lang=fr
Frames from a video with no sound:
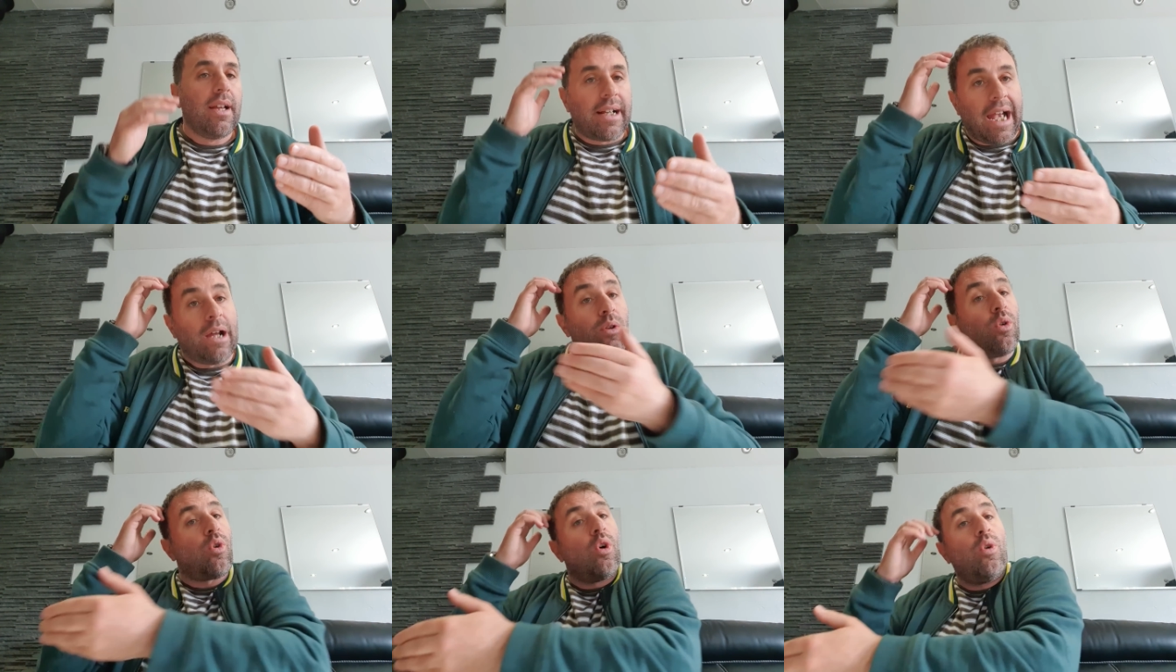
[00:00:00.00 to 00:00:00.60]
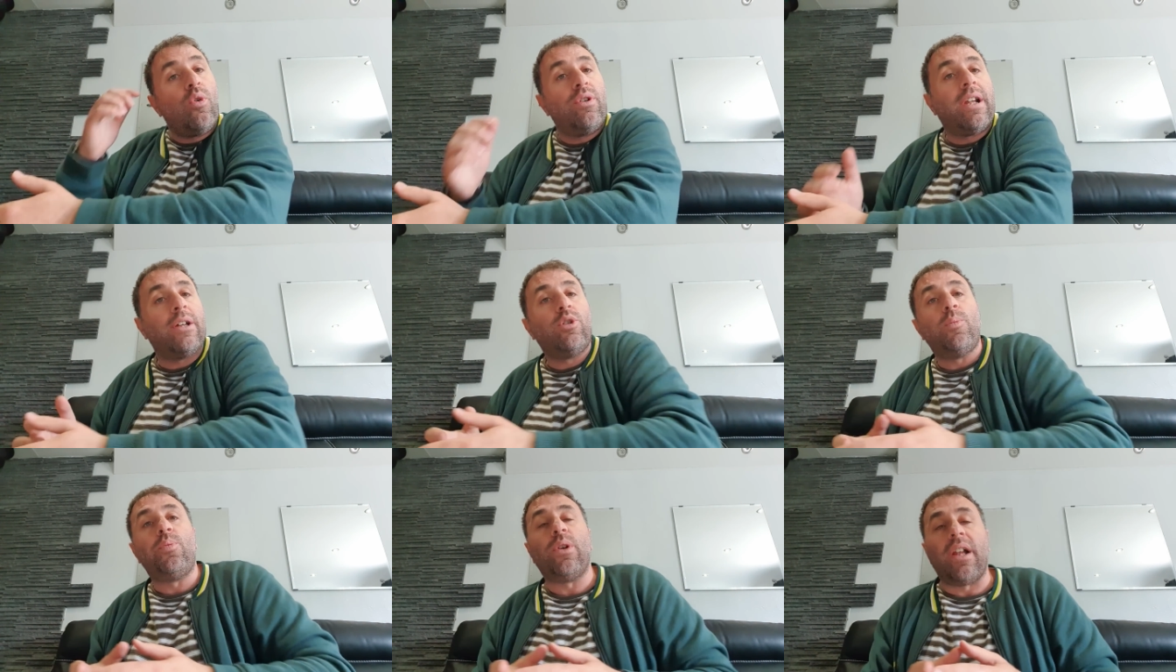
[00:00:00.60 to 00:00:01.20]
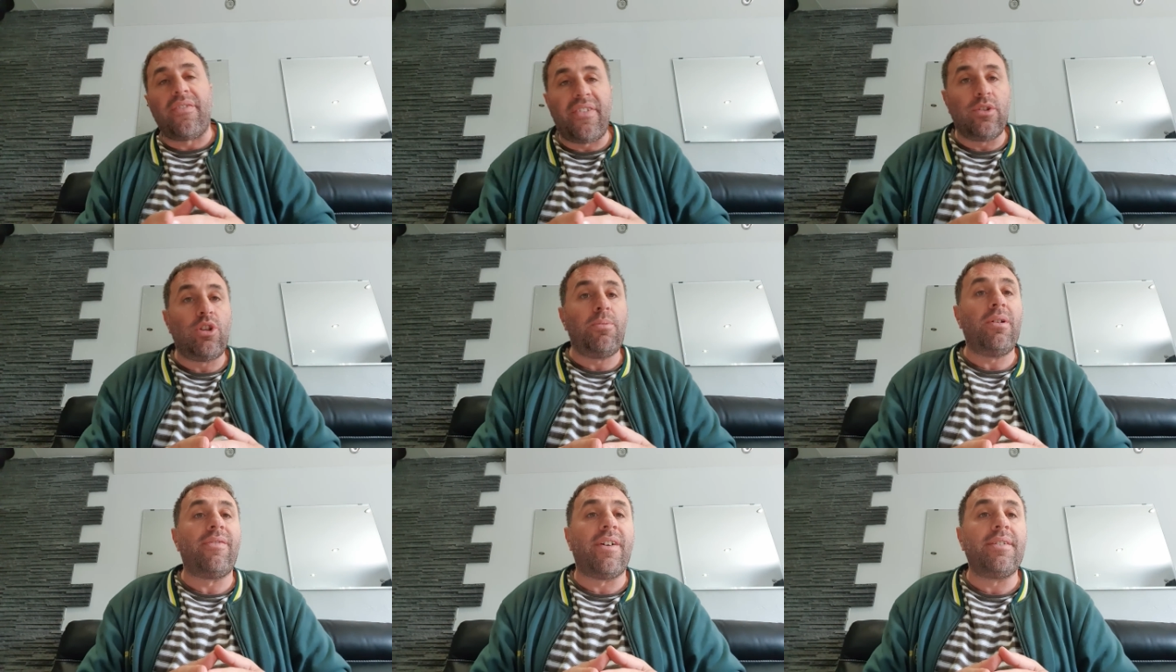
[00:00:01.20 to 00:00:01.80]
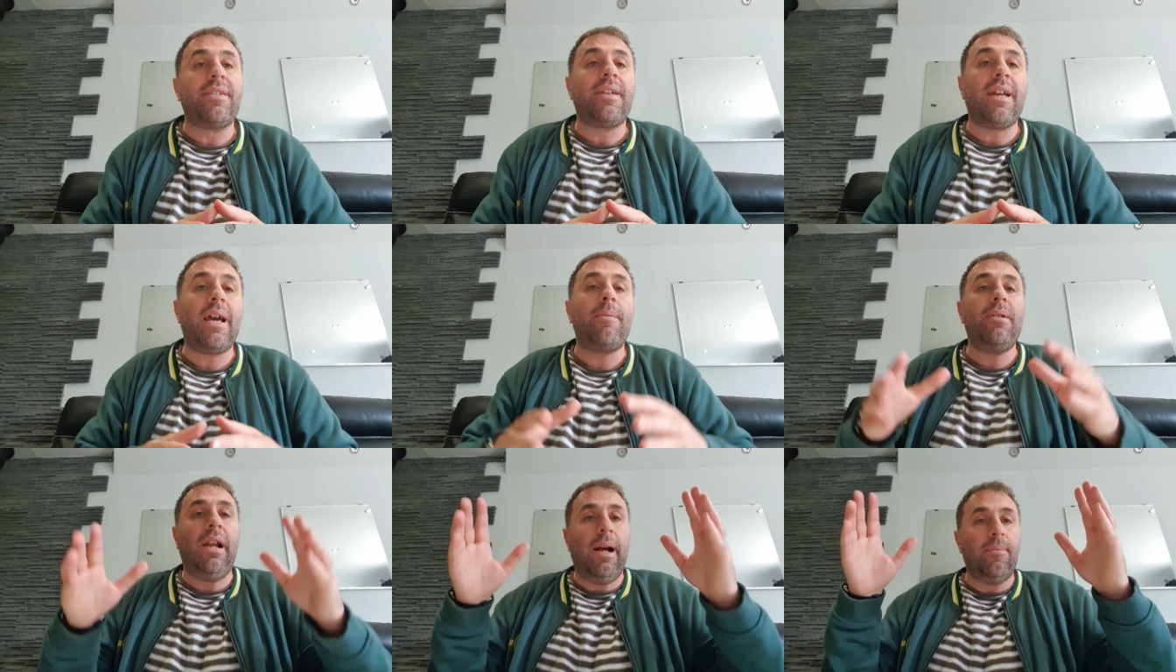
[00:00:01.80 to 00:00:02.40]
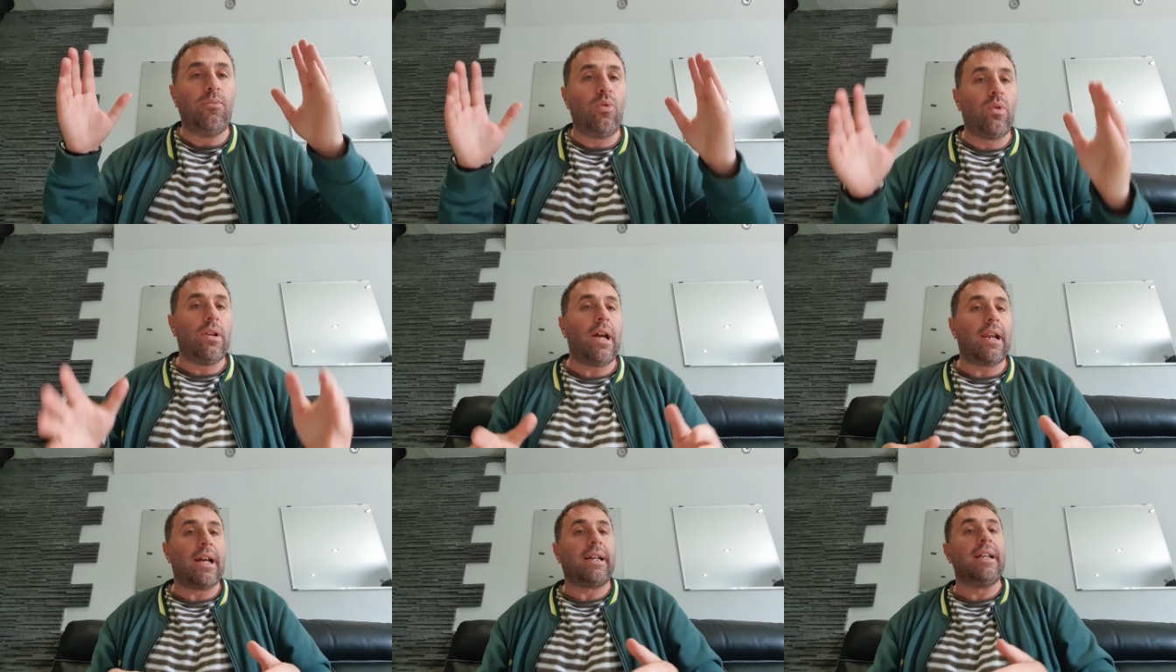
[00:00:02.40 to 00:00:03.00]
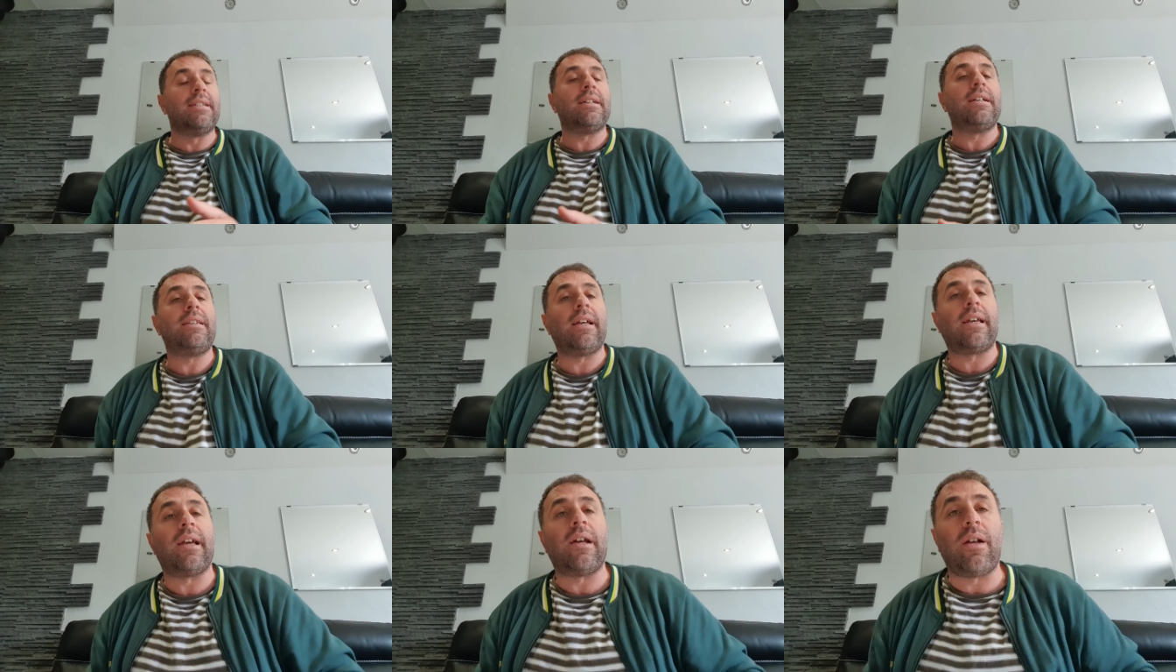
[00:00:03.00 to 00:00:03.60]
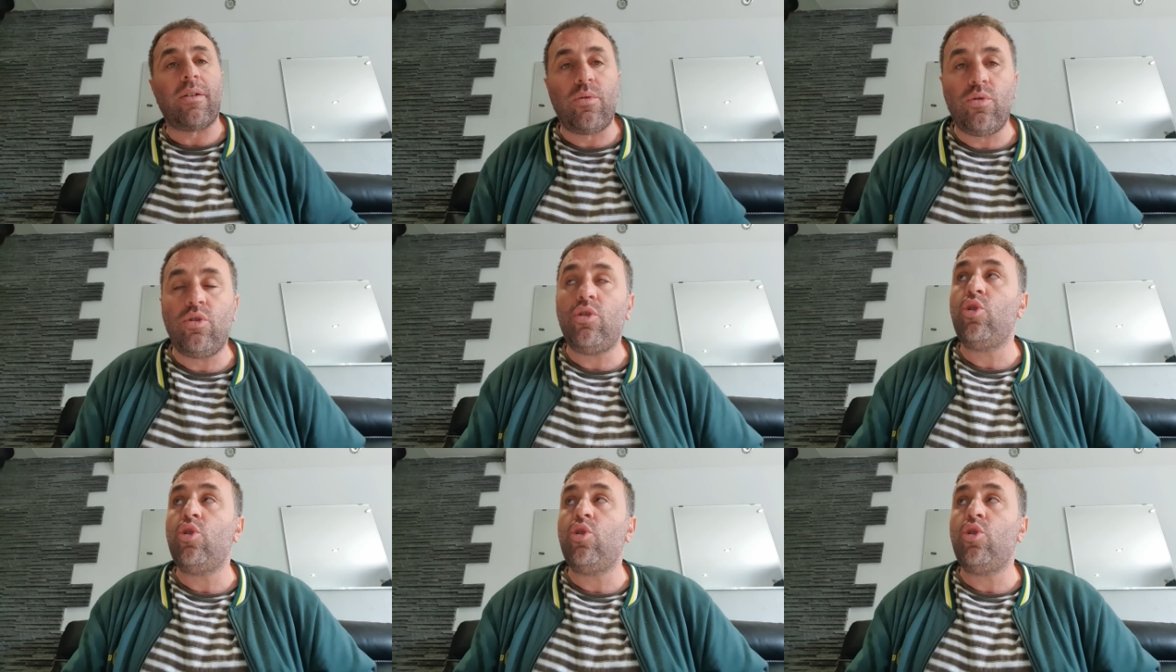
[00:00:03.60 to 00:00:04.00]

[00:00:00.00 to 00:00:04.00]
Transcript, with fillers: depuis la fin 2021, la crise elle est derrière nous.